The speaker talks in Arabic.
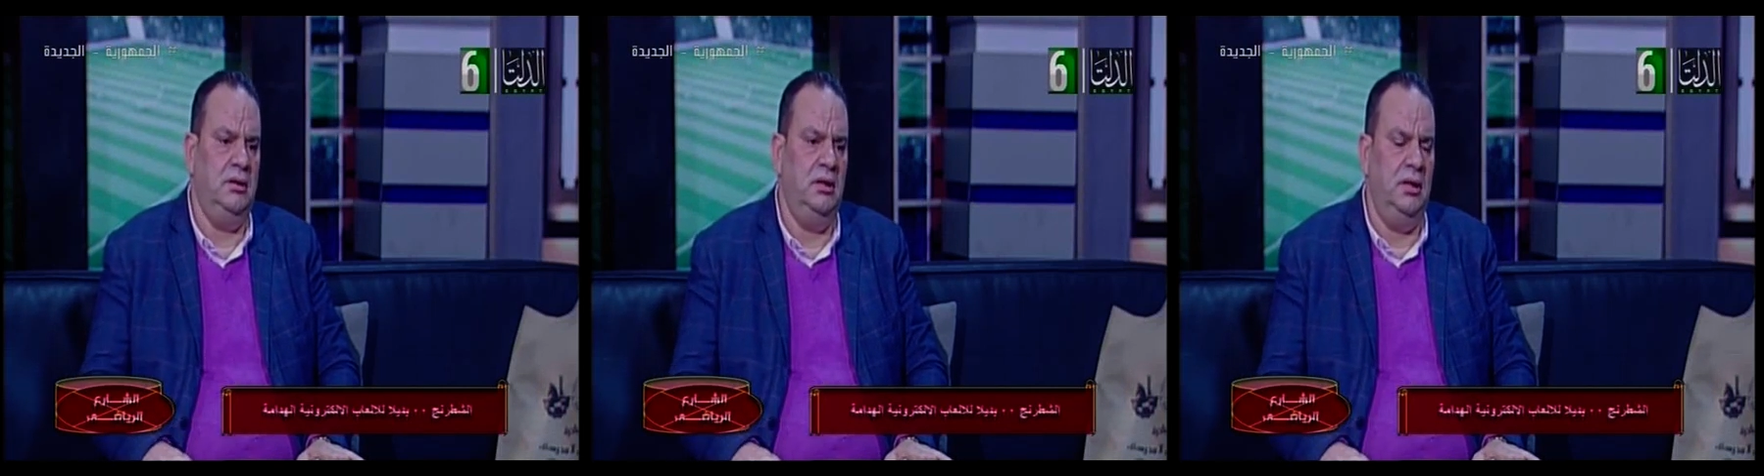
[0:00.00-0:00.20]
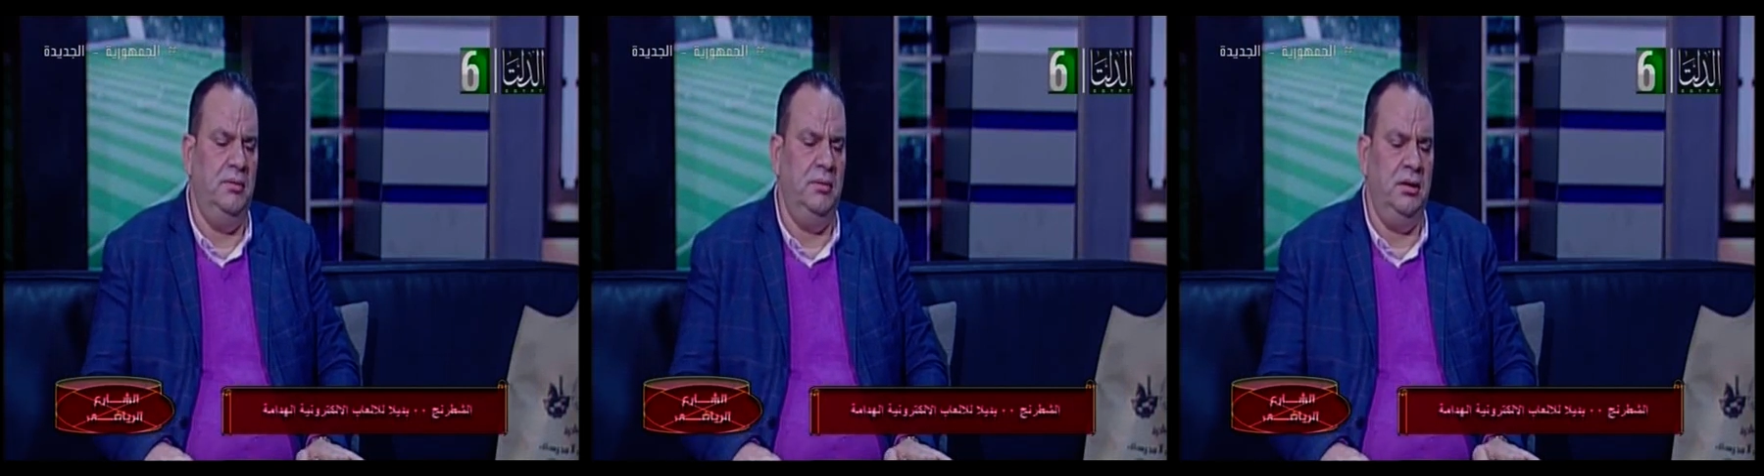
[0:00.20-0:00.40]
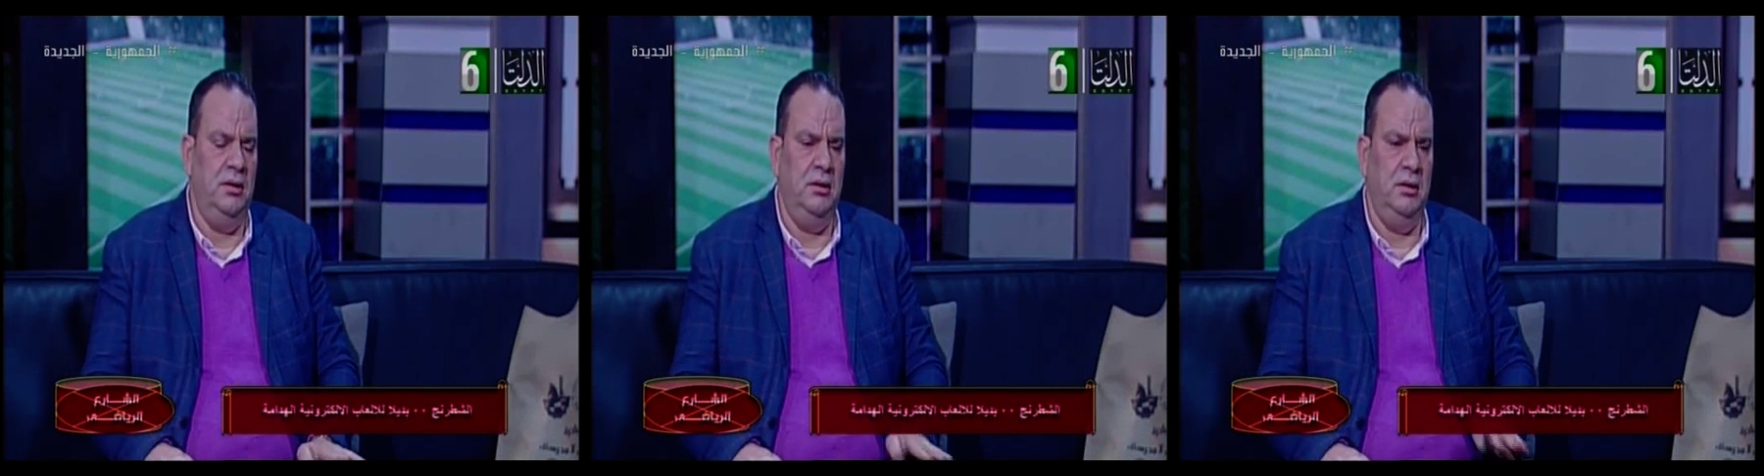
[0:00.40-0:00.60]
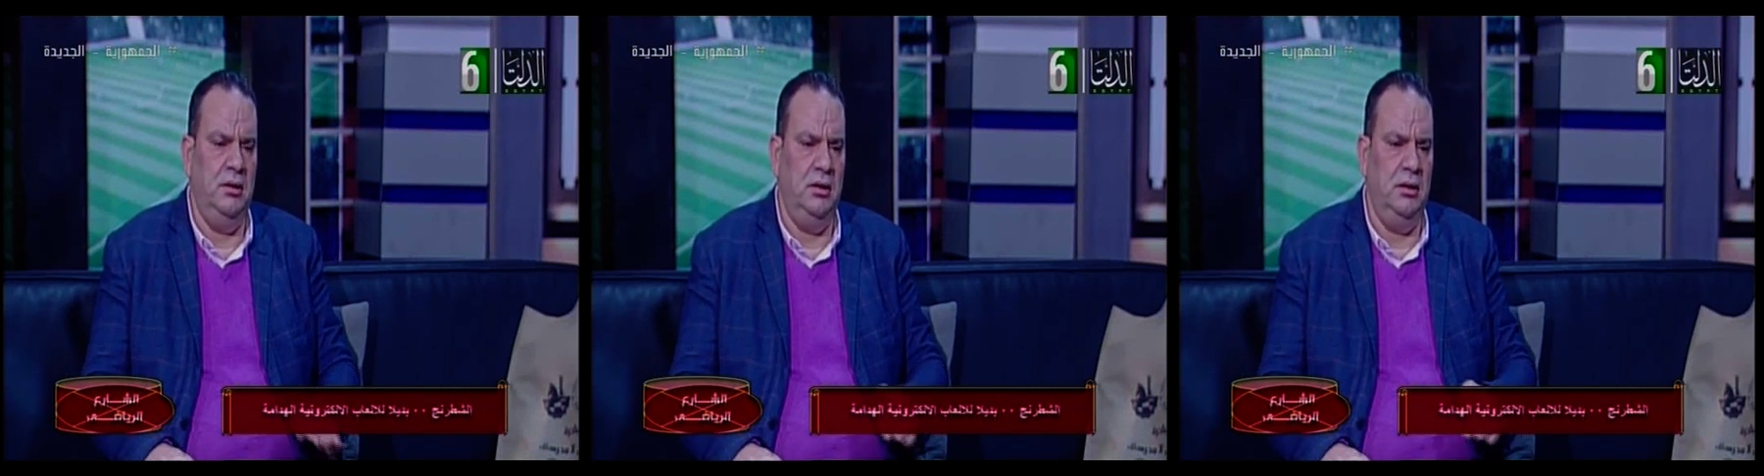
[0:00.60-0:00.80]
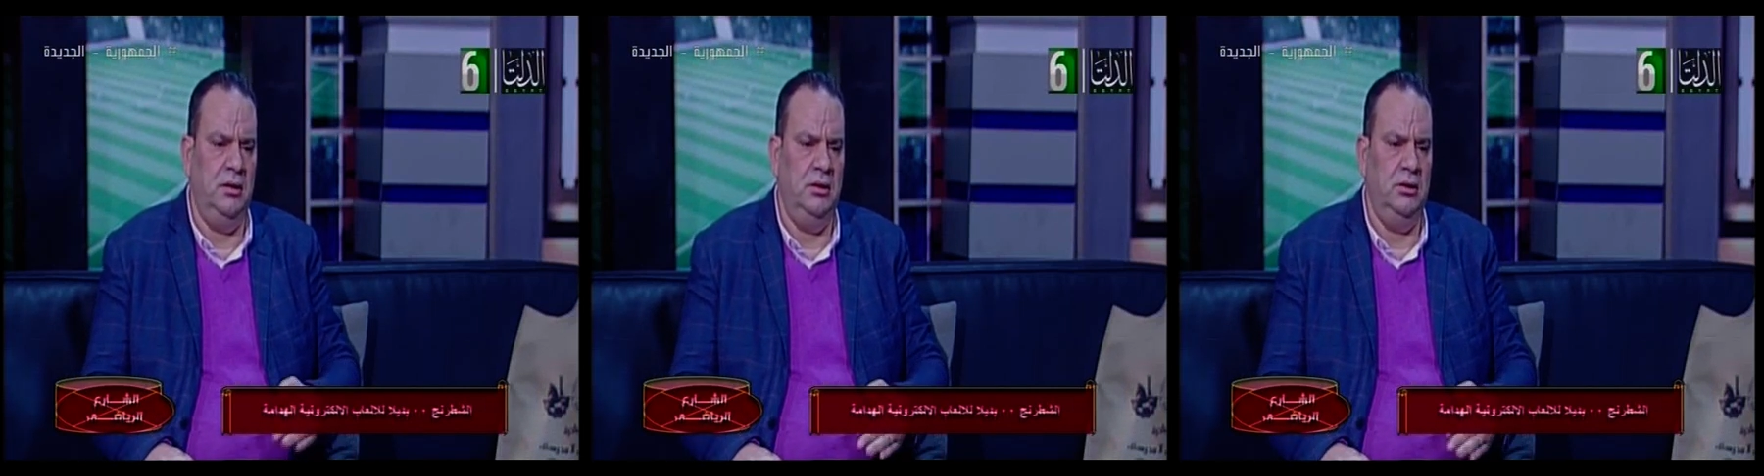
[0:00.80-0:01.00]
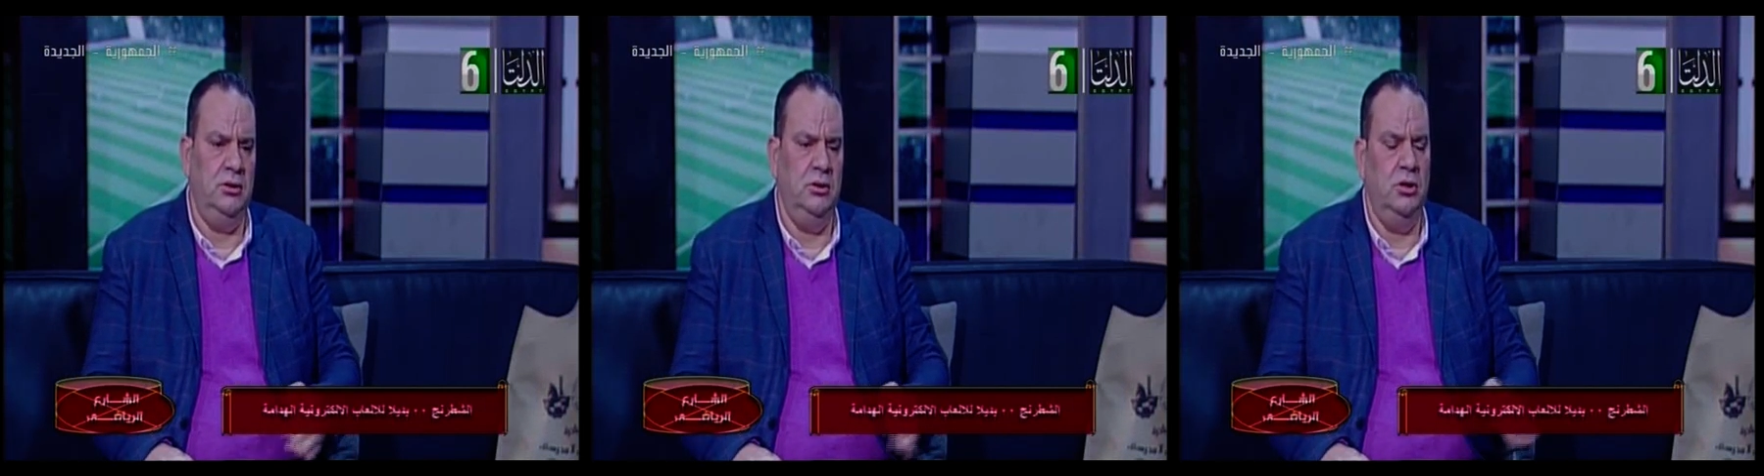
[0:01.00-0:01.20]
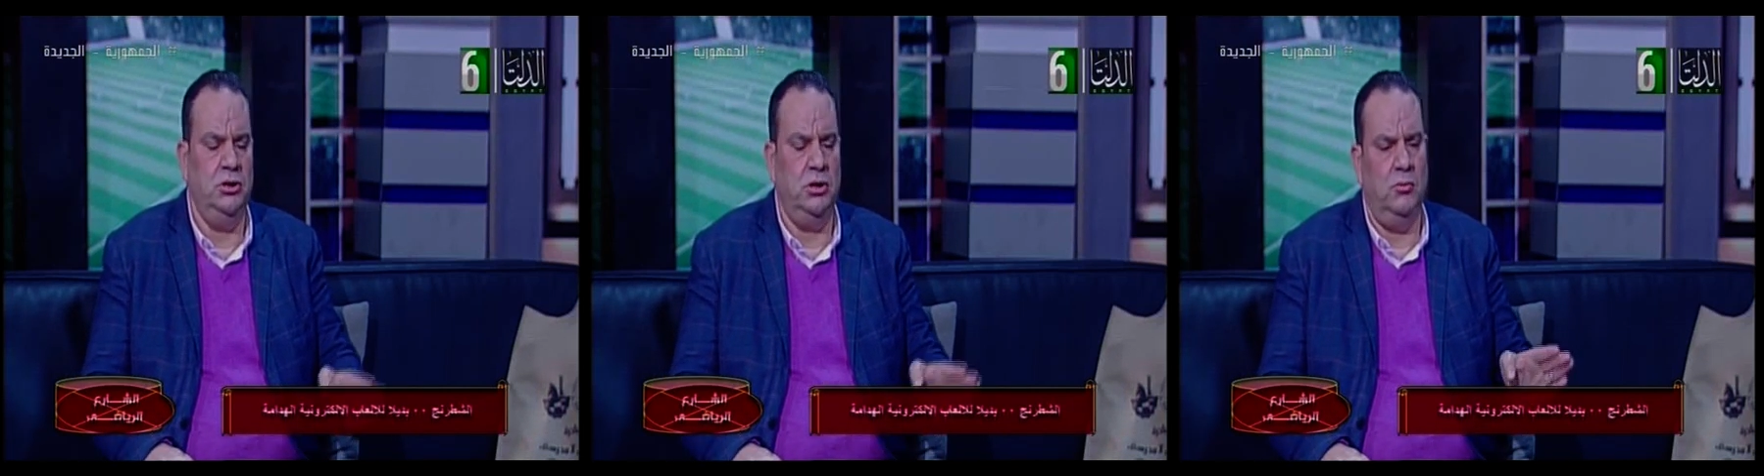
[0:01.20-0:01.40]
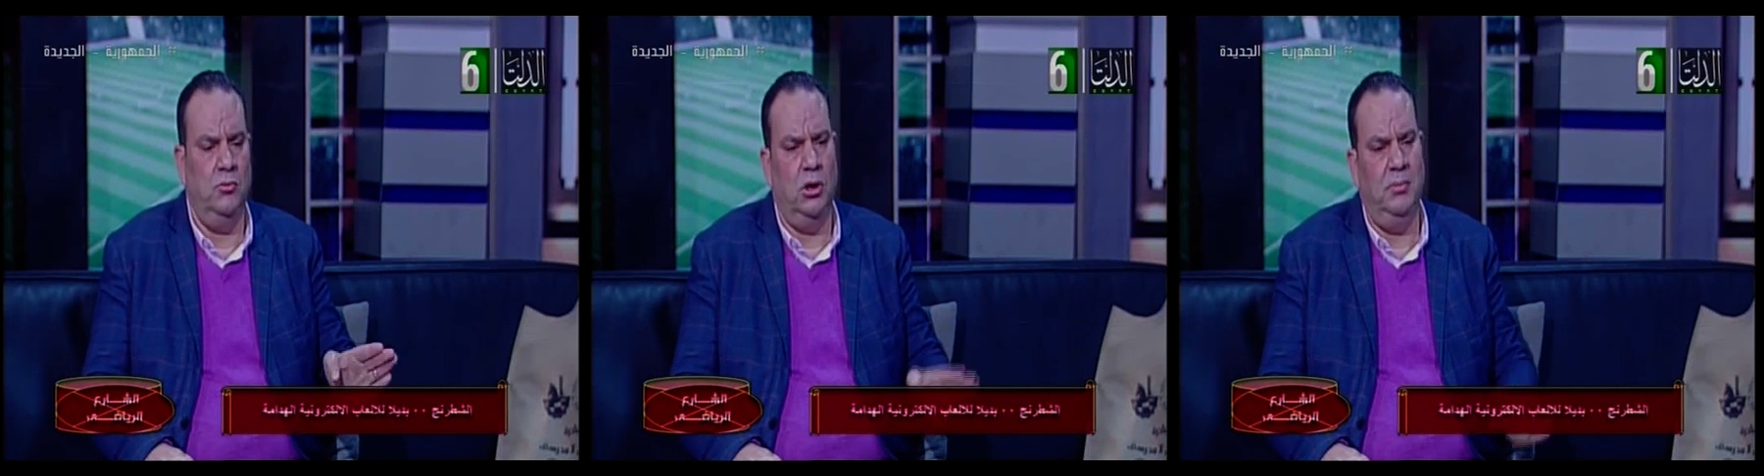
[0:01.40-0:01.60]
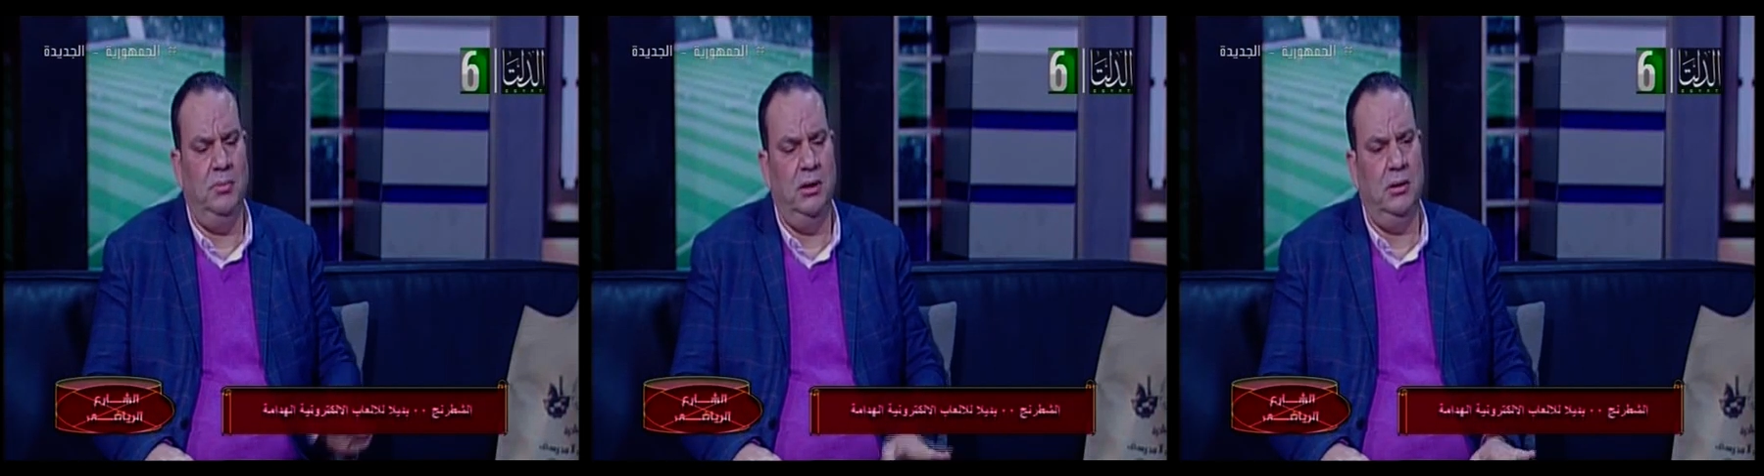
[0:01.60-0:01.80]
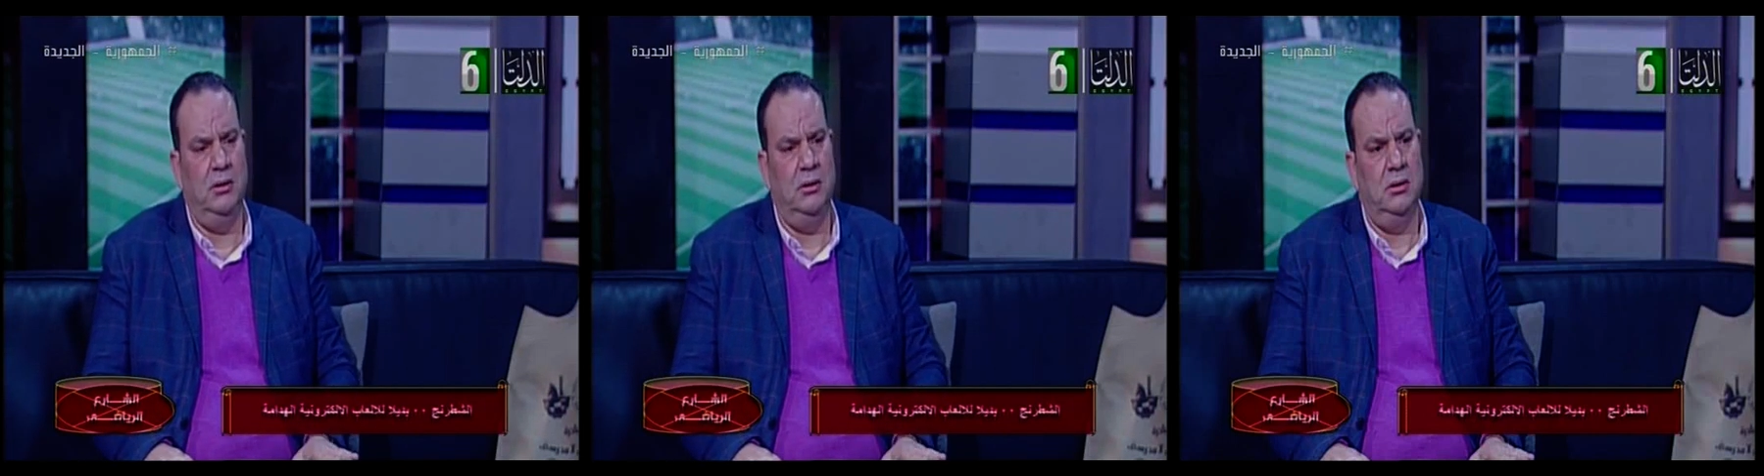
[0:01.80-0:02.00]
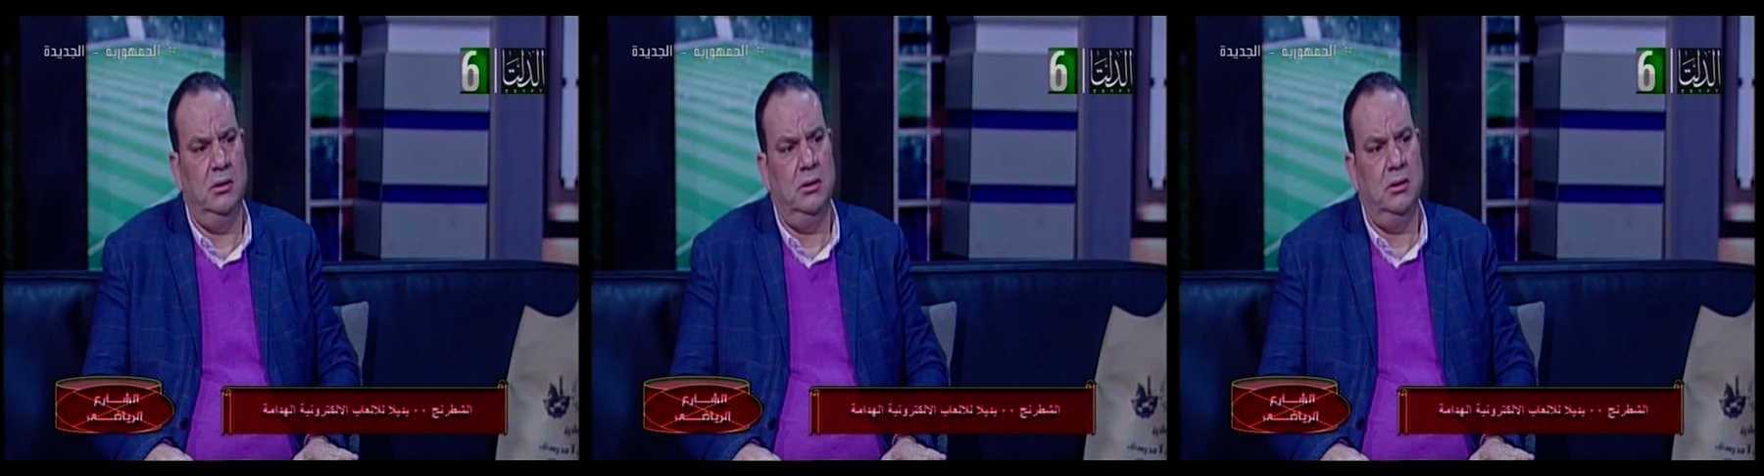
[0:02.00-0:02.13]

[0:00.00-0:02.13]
تقريبا 12 مقابلة